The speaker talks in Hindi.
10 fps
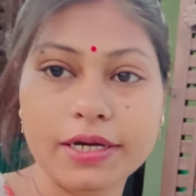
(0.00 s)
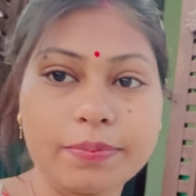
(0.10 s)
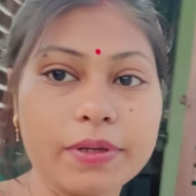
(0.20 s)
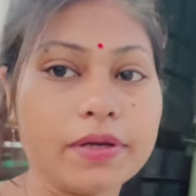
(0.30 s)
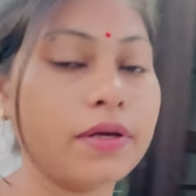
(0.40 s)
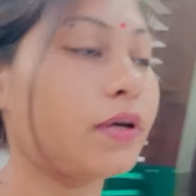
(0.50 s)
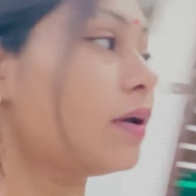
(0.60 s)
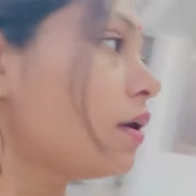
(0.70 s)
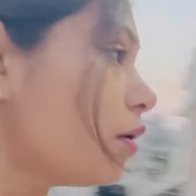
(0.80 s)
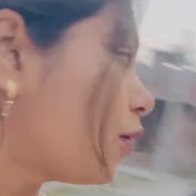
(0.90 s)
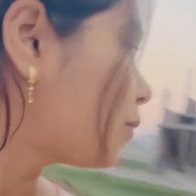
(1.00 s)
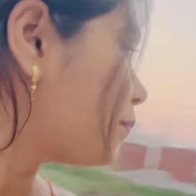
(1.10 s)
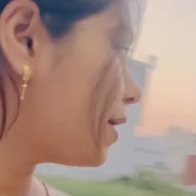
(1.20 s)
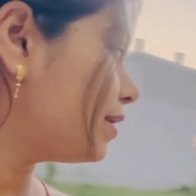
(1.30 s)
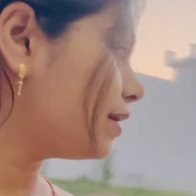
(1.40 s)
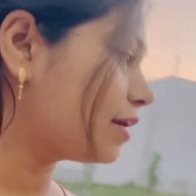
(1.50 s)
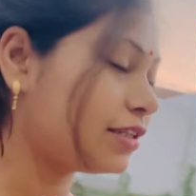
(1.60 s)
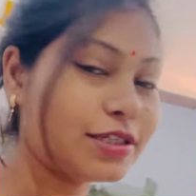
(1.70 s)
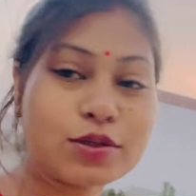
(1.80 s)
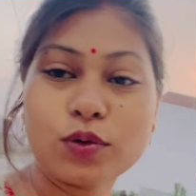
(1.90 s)
गेट पे और मैं ही ले गई
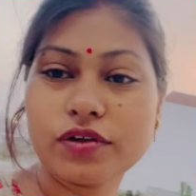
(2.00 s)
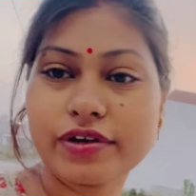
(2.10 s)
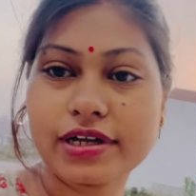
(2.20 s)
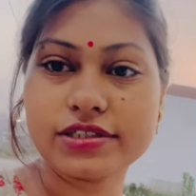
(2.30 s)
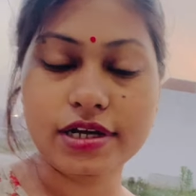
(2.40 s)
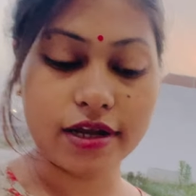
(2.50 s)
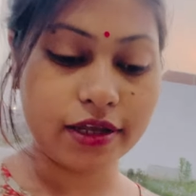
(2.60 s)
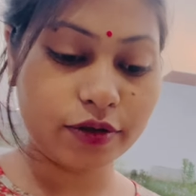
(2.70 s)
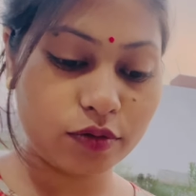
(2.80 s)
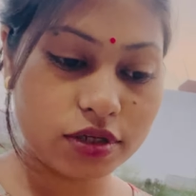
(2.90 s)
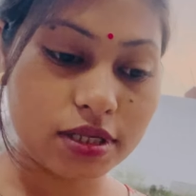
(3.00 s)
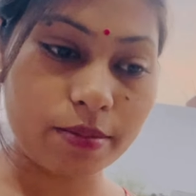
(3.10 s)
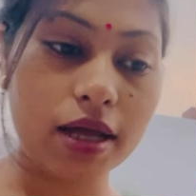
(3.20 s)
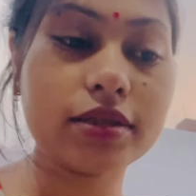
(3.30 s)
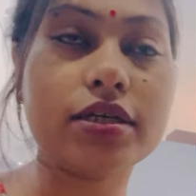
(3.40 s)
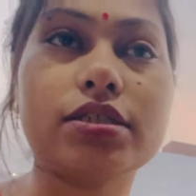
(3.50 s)
थी स्कूटी वगैरह चला के क्योंकि सामान था